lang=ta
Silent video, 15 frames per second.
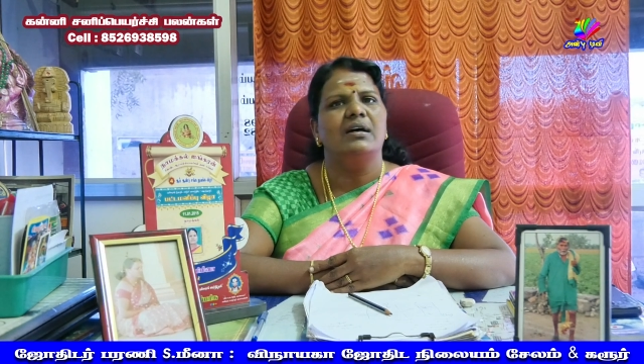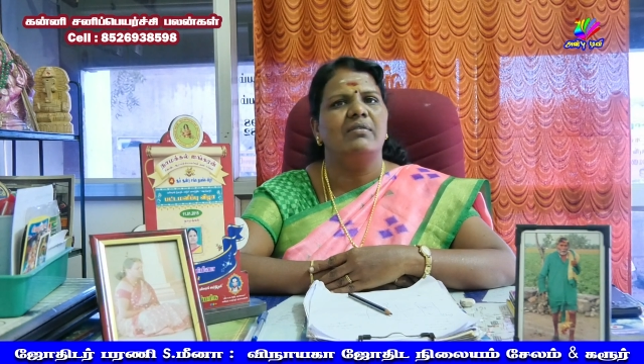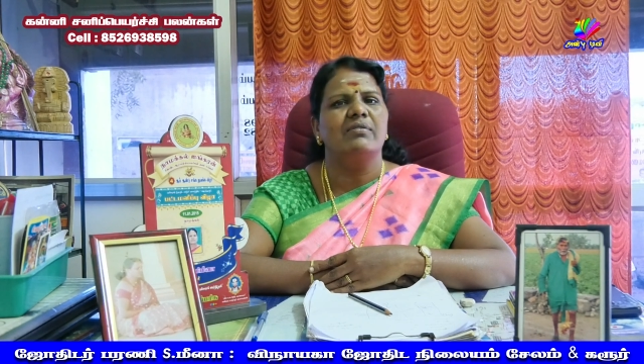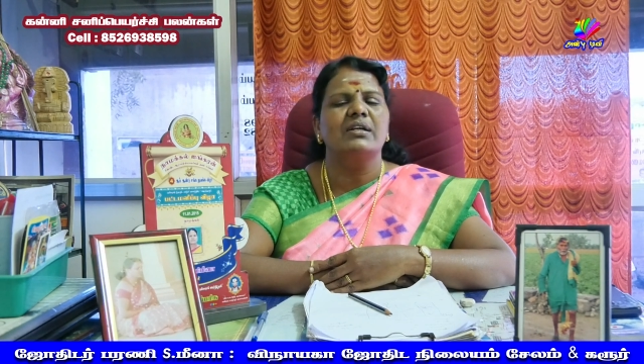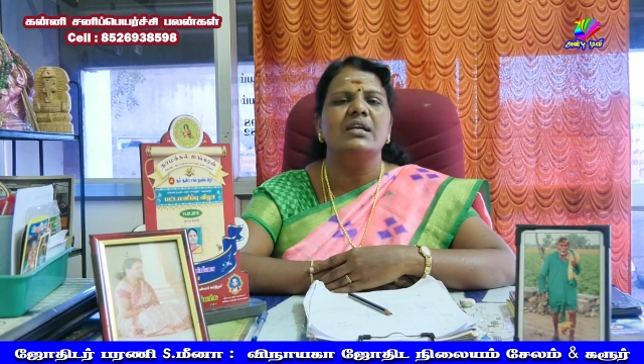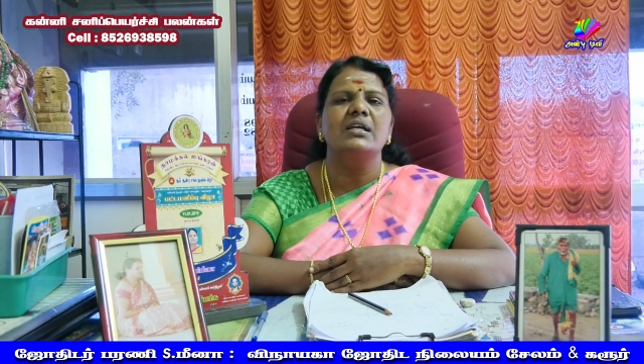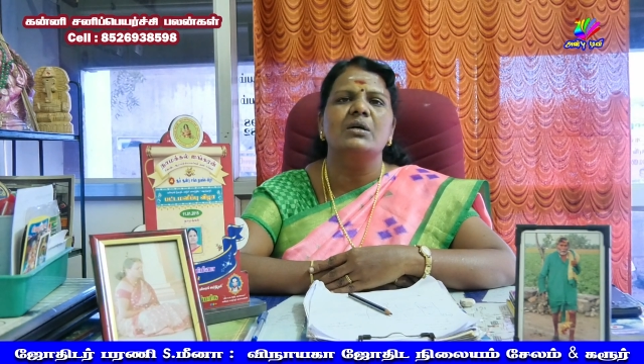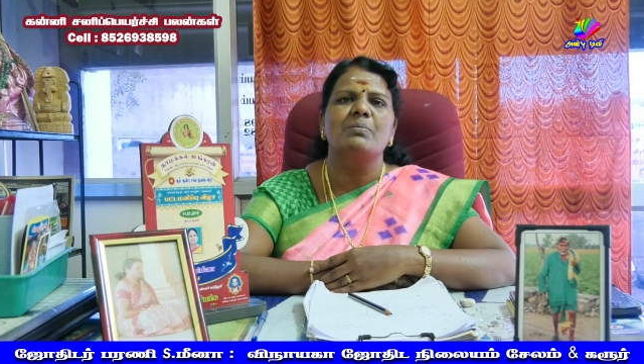
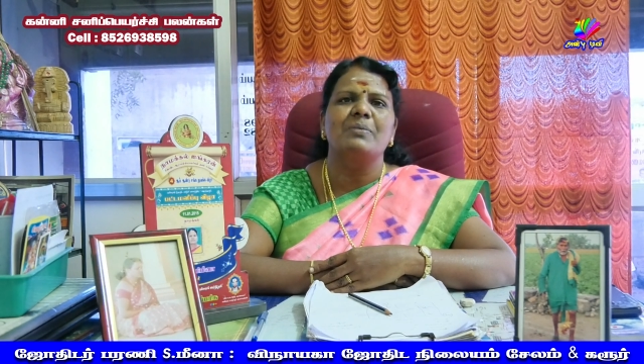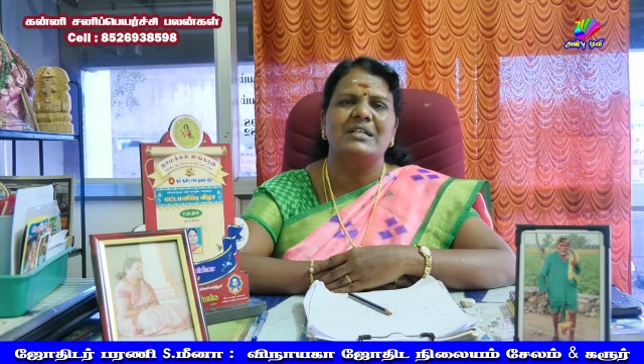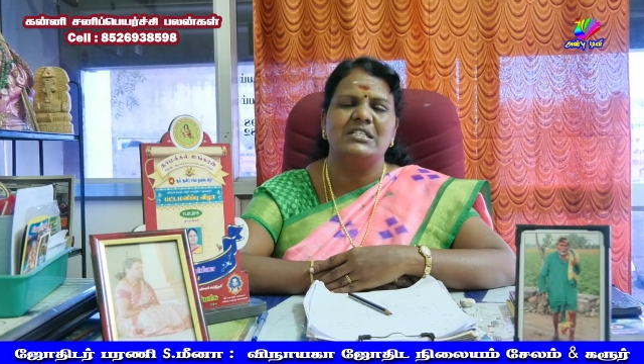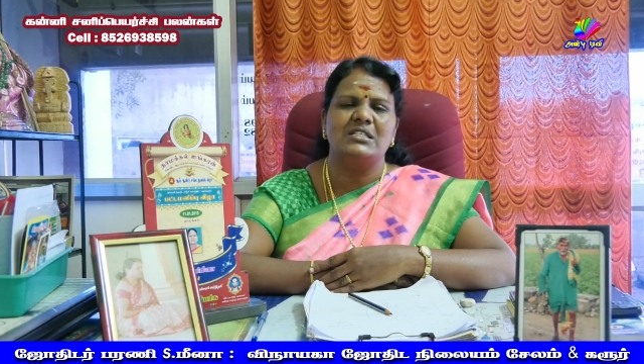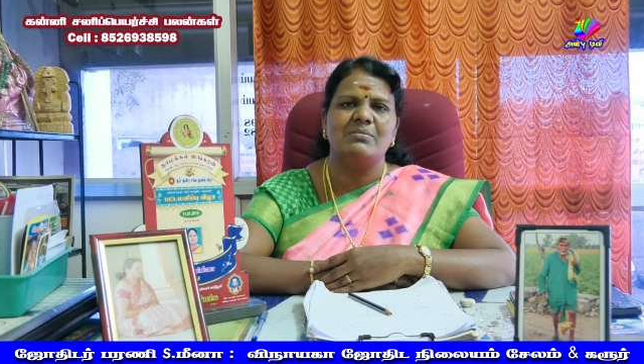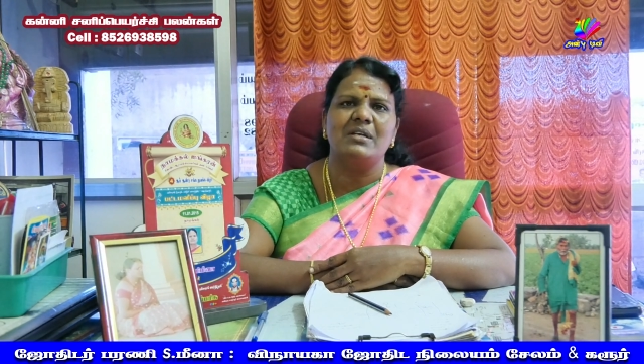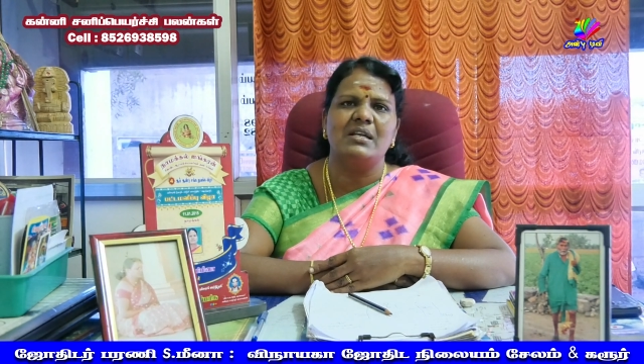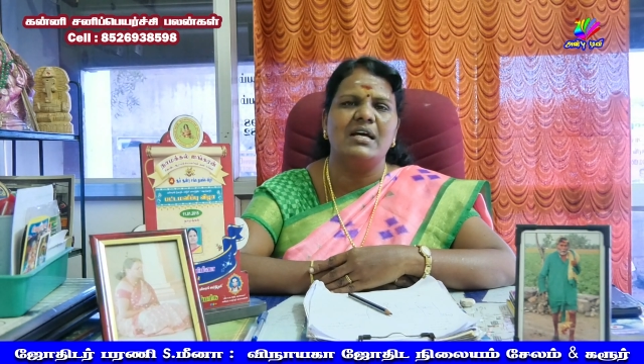அவர்களுக்கு
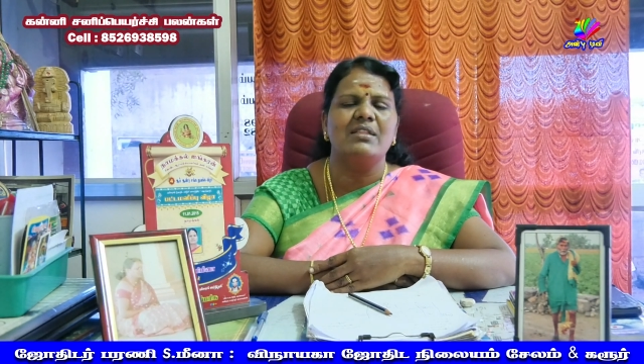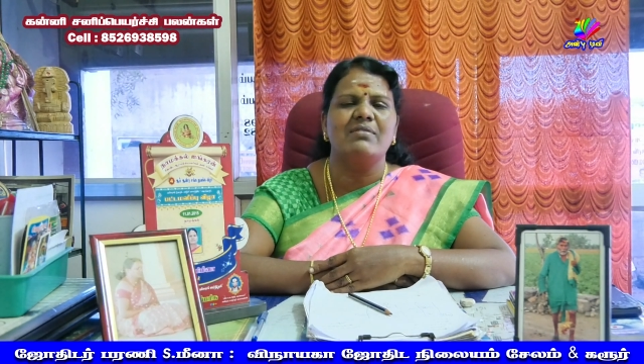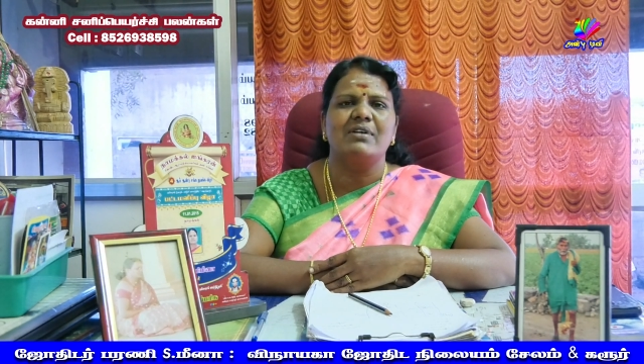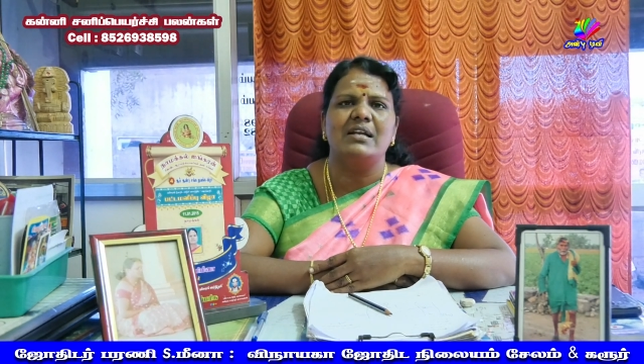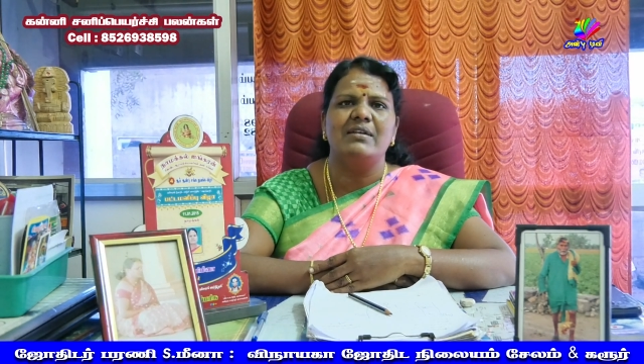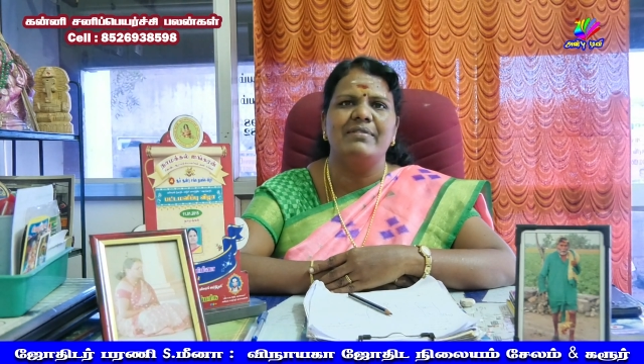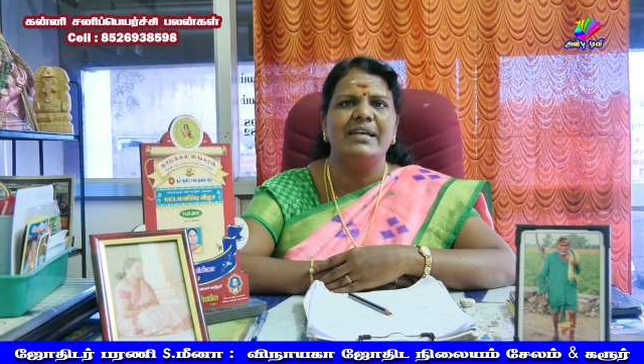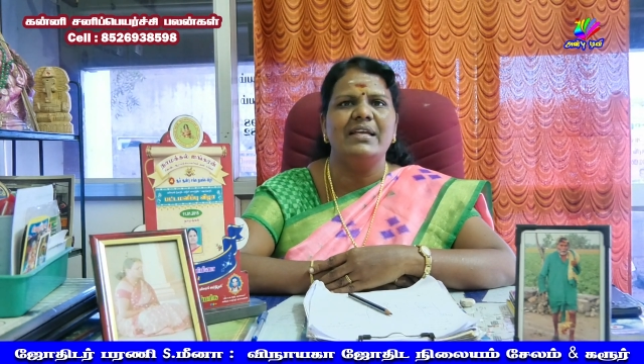பஞ்சமில்லாத
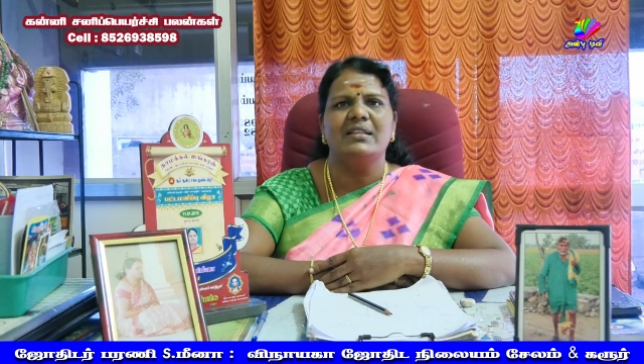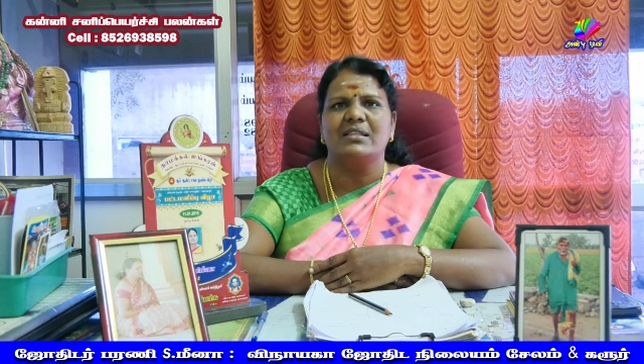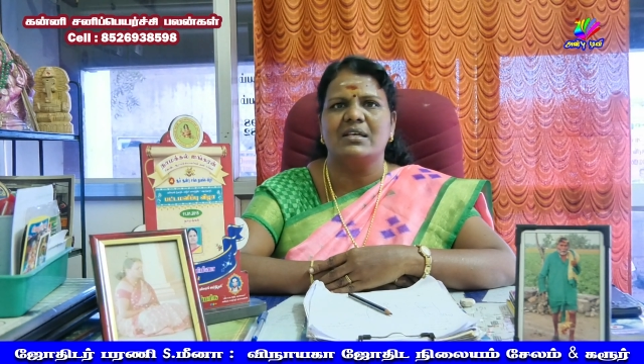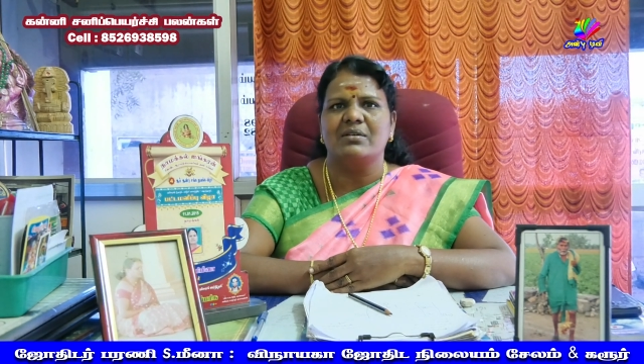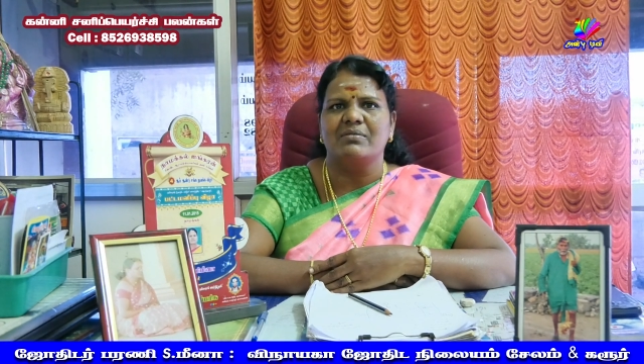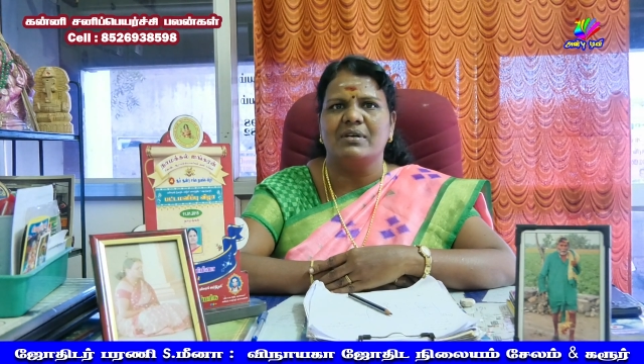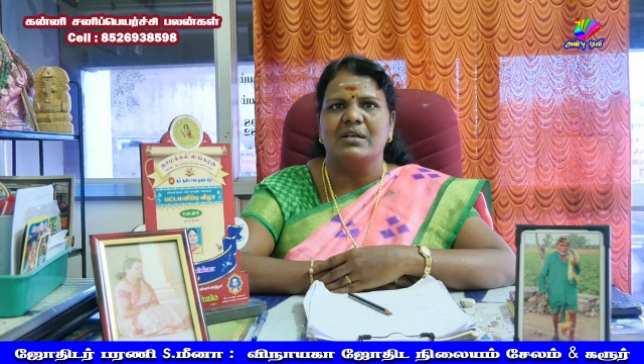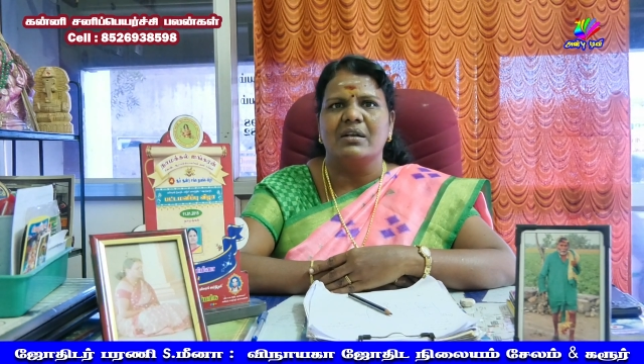வாழ்வை
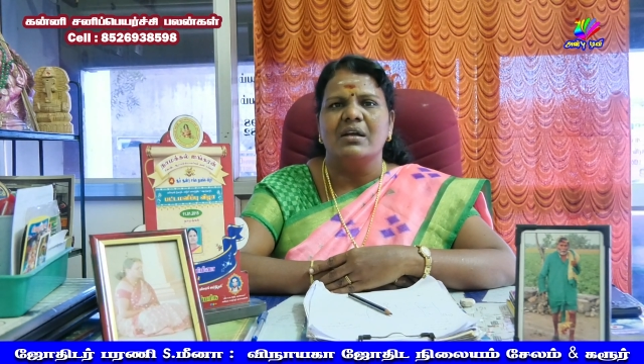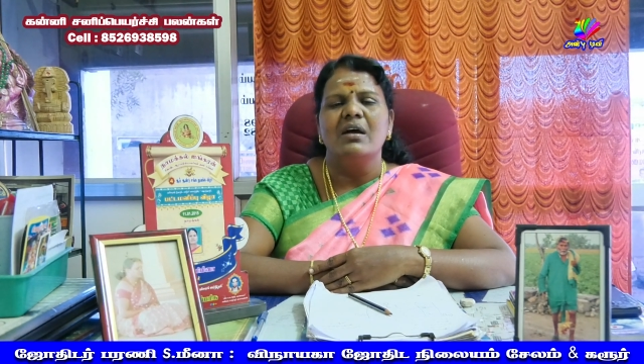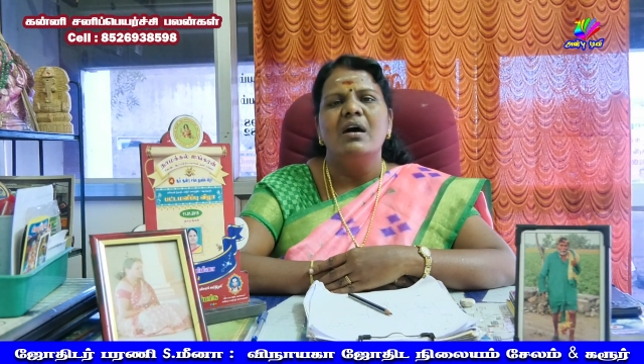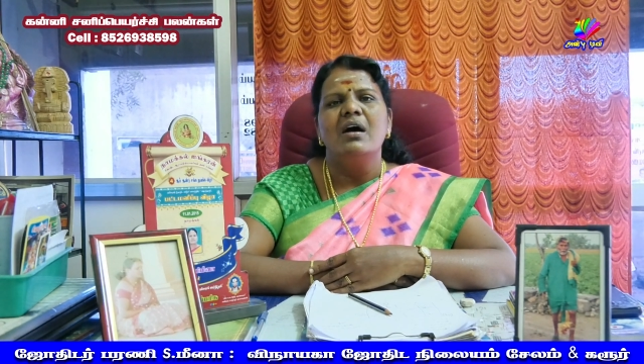தருவார்